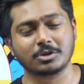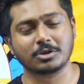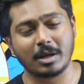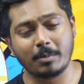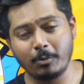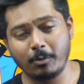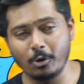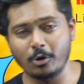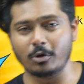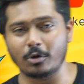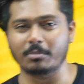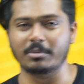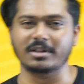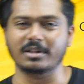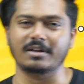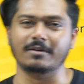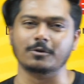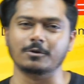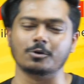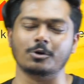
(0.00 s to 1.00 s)
சப்போர்ட் ரொம்ப
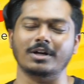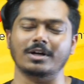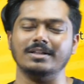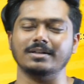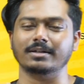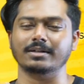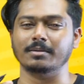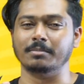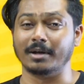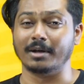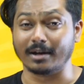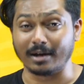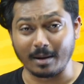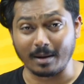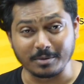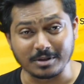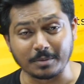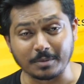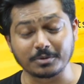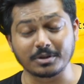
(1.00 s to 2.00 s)
தேவை ஸோ அதுக்கு
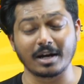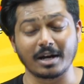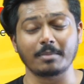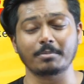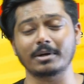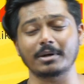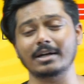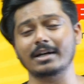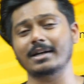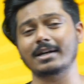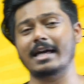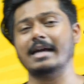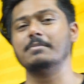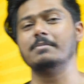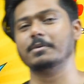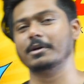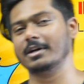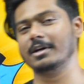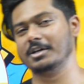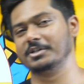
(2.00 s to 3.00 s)
மறக்காமல் சப்ஸ்கிரைப் பண்ணுங்கள்
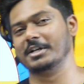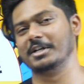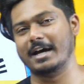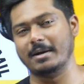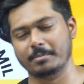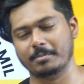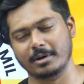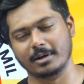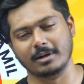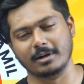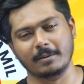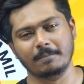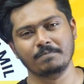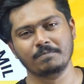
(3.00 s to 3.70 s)
லைக் பண்ணுங்கள் ஷேர் பண்ணுங்கள்